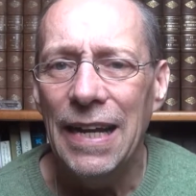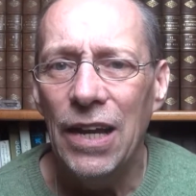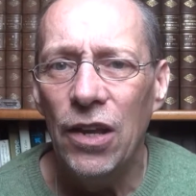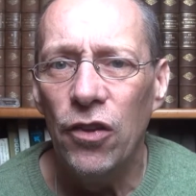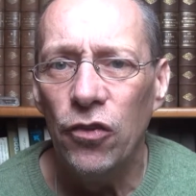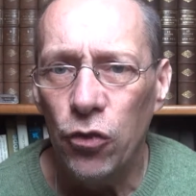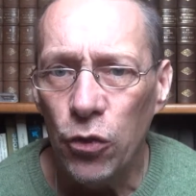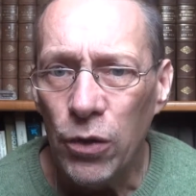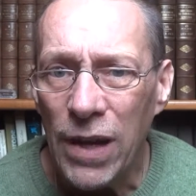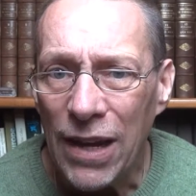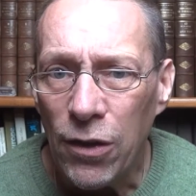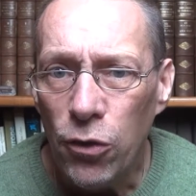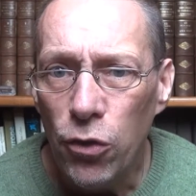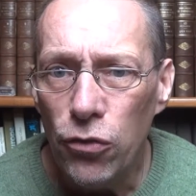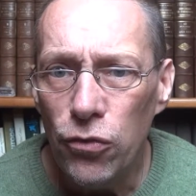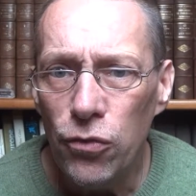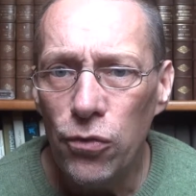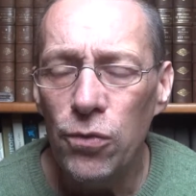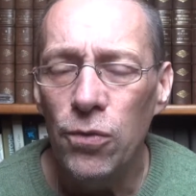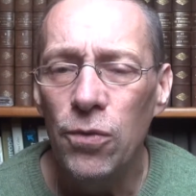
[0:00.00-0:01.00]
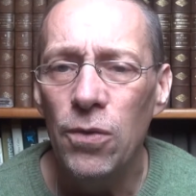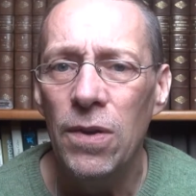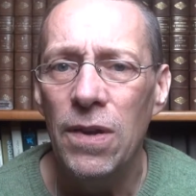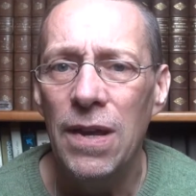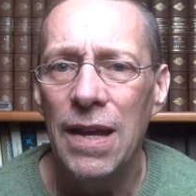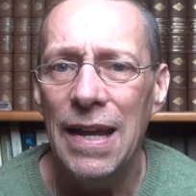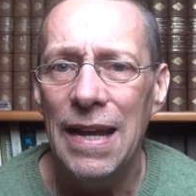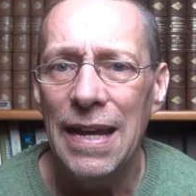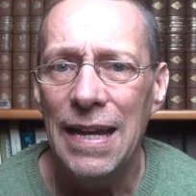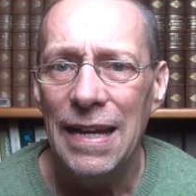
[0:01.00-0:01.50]
ce qu'a connu
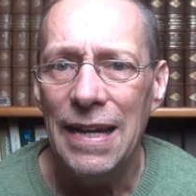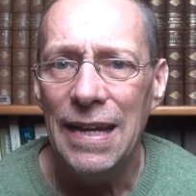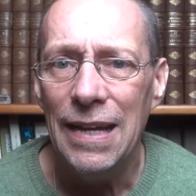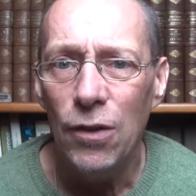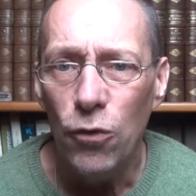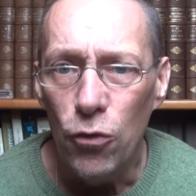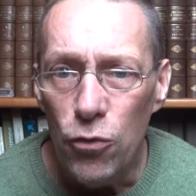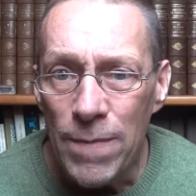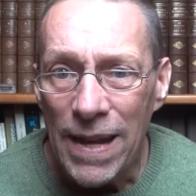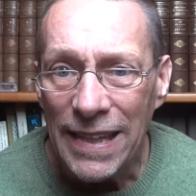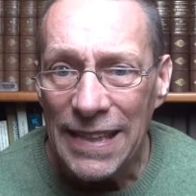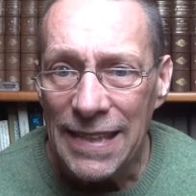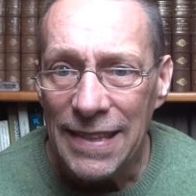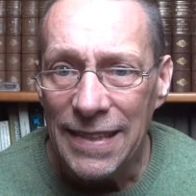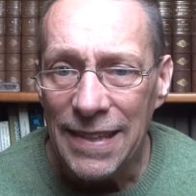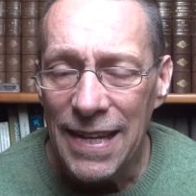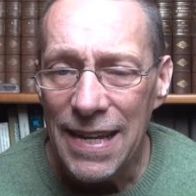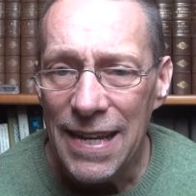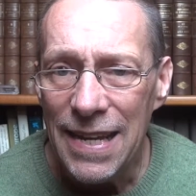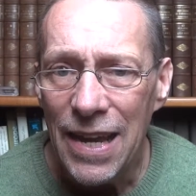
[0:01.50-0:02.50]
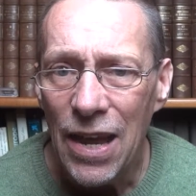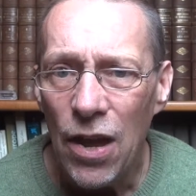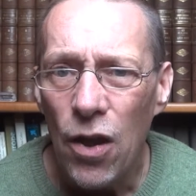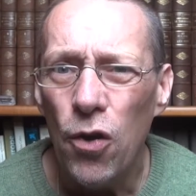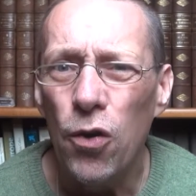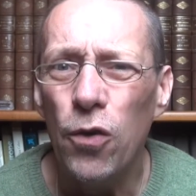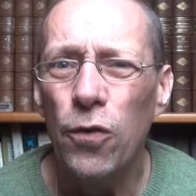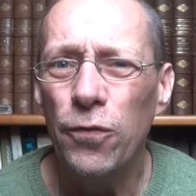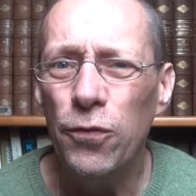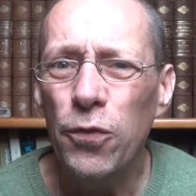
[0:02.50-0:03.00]
l'humanité
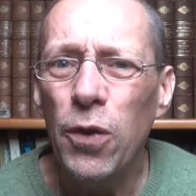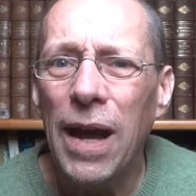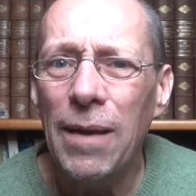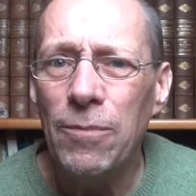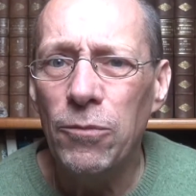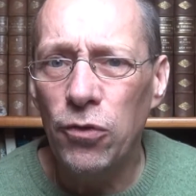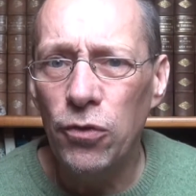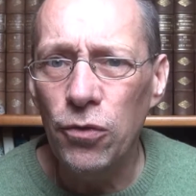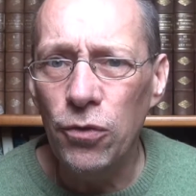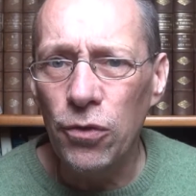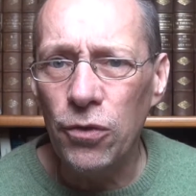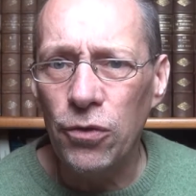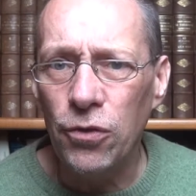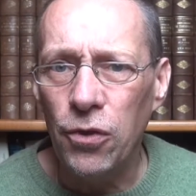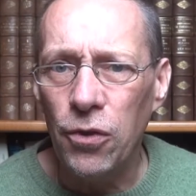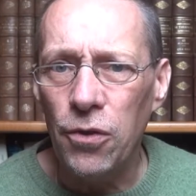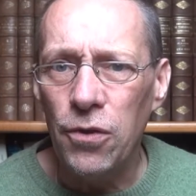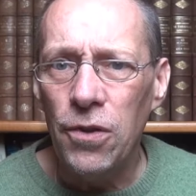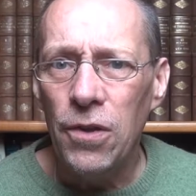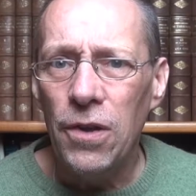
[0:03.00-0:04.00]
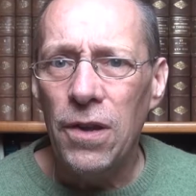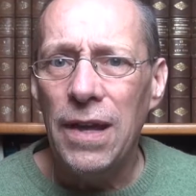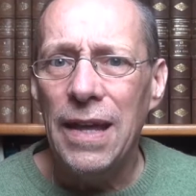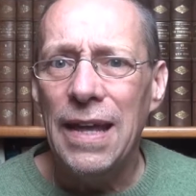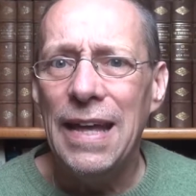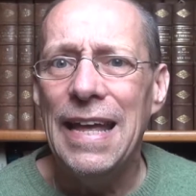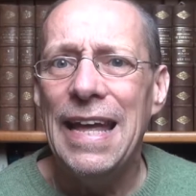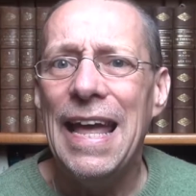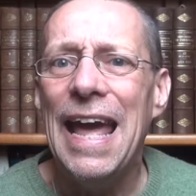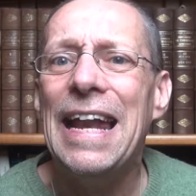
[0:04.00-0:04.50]
au fur et à mesure que
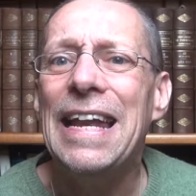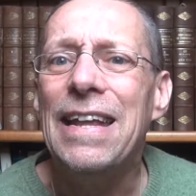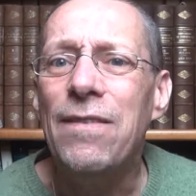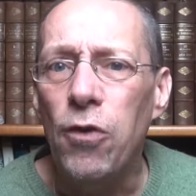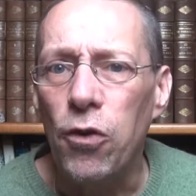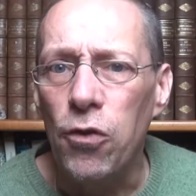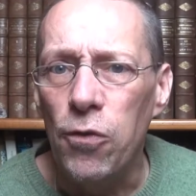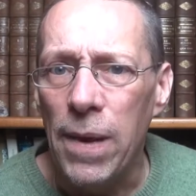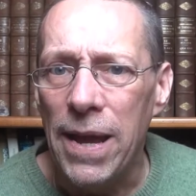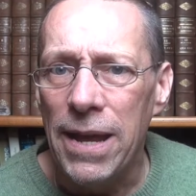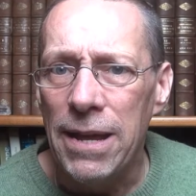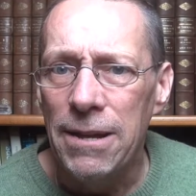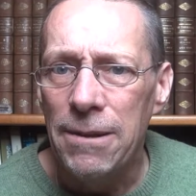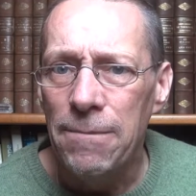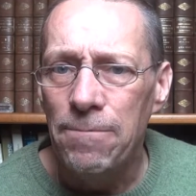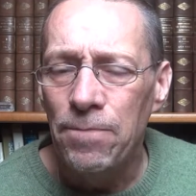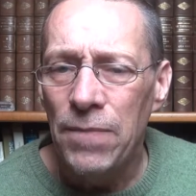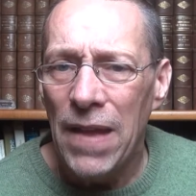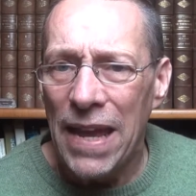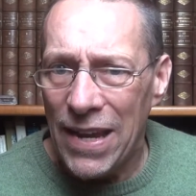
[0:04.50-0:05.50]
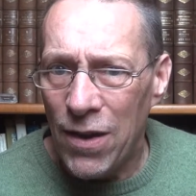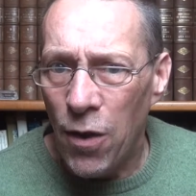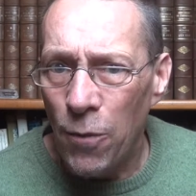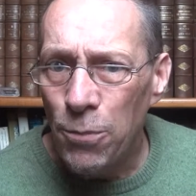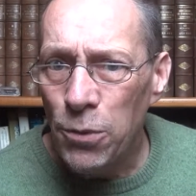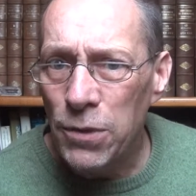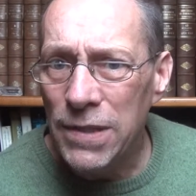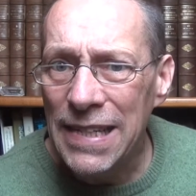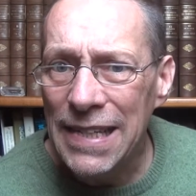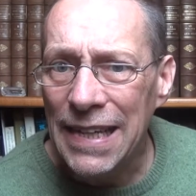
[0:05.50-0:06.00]
elle évoluait. Et on
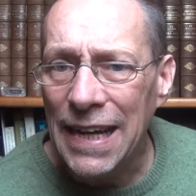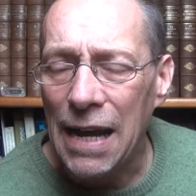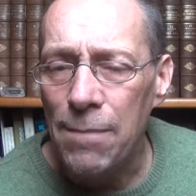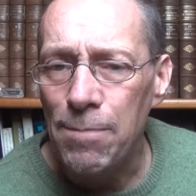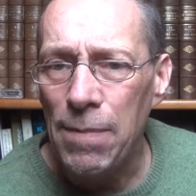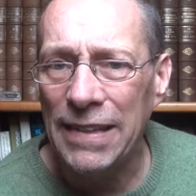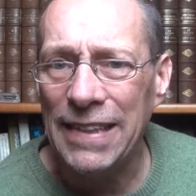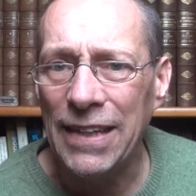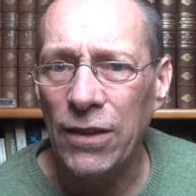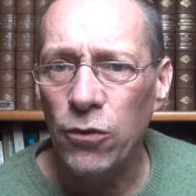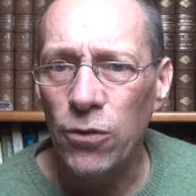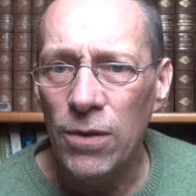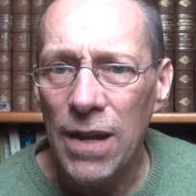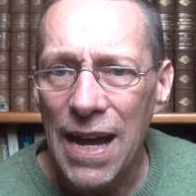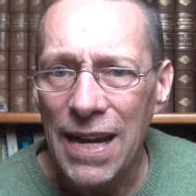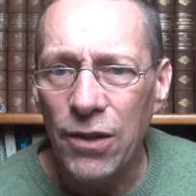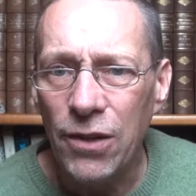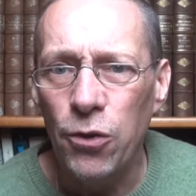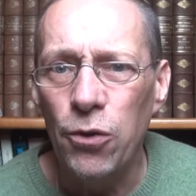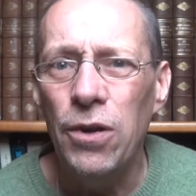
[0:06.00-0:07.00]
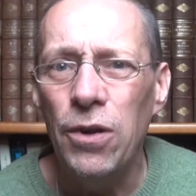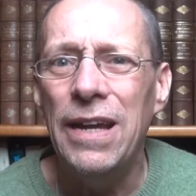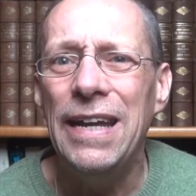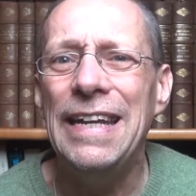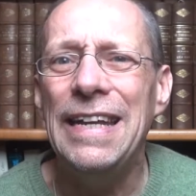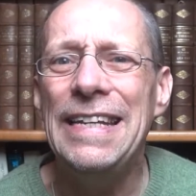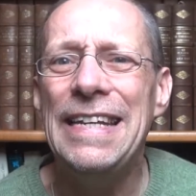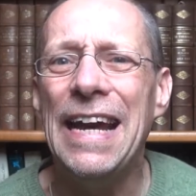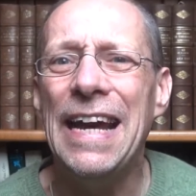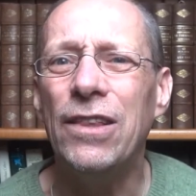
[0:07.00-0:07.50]
peut dire à partir de là qu'il
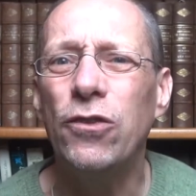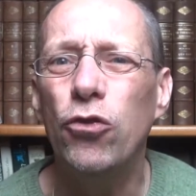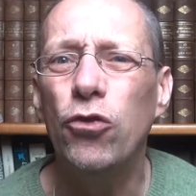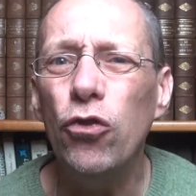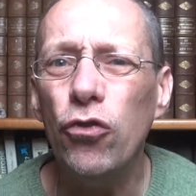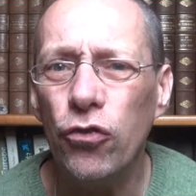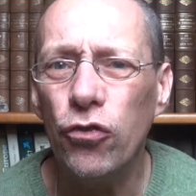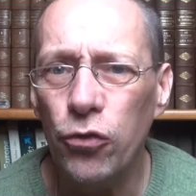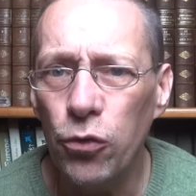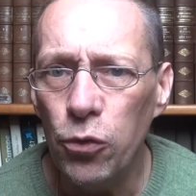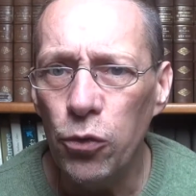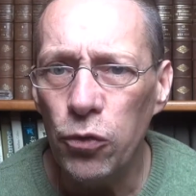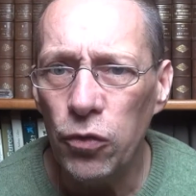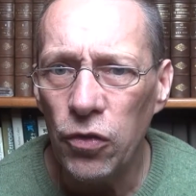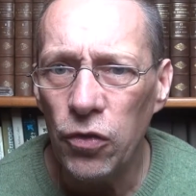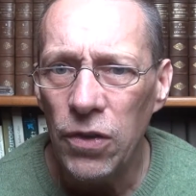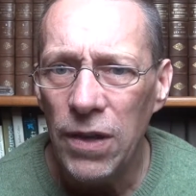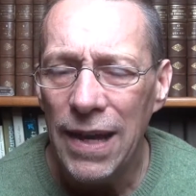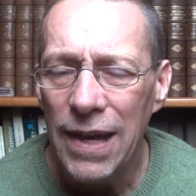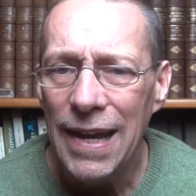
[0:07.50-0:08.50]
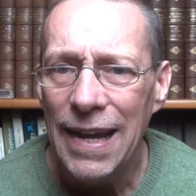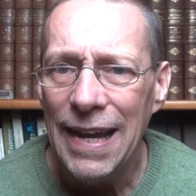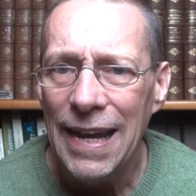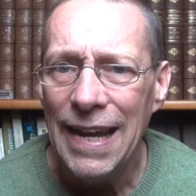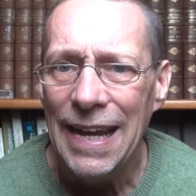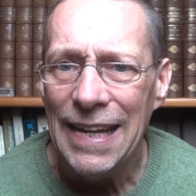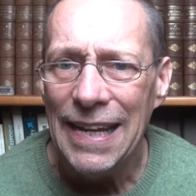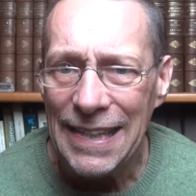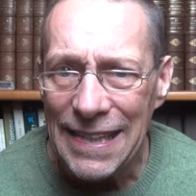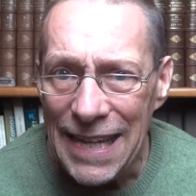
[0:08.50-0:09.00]
y a deux choses
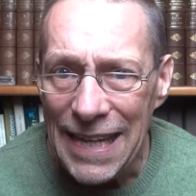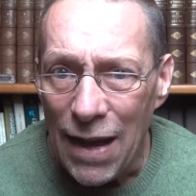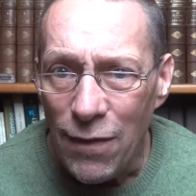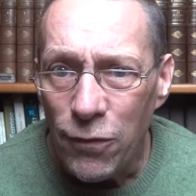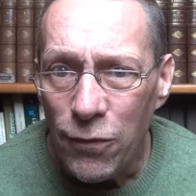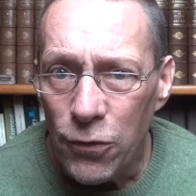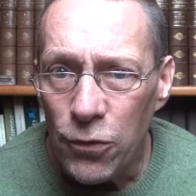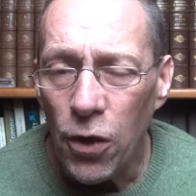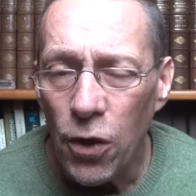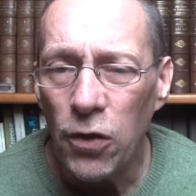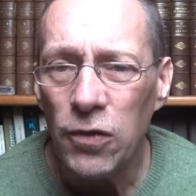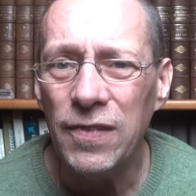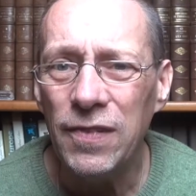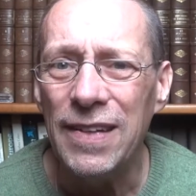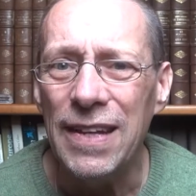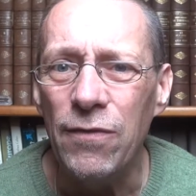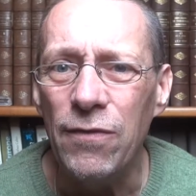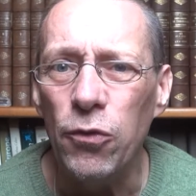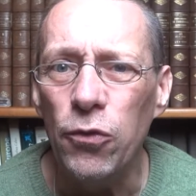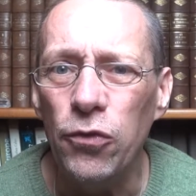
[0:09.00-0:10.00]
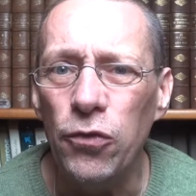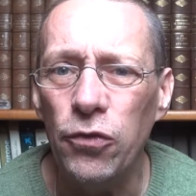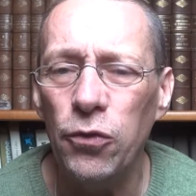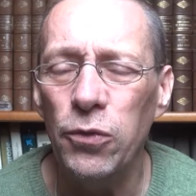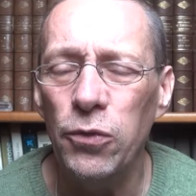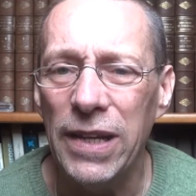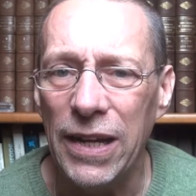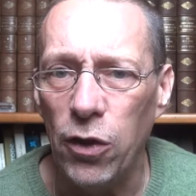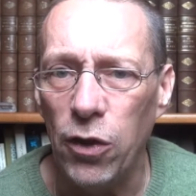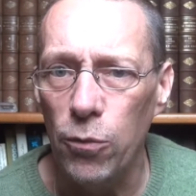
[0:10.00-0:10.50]
qui influencent
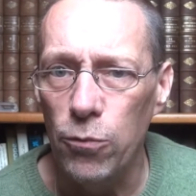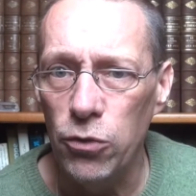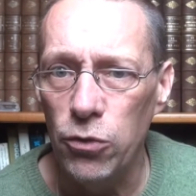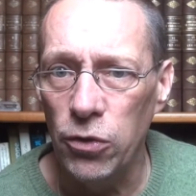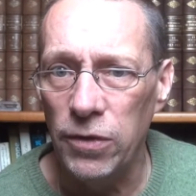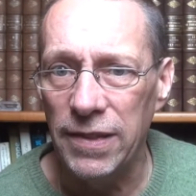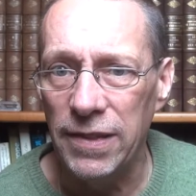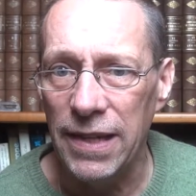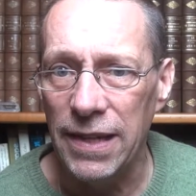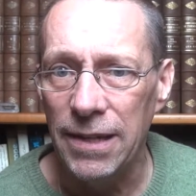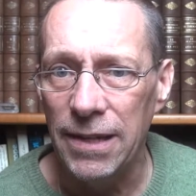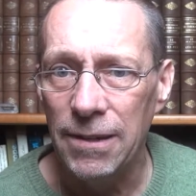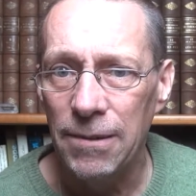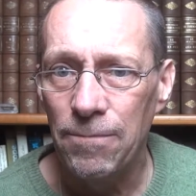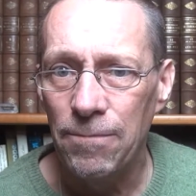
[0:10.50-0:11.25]
l'évolution des communautés.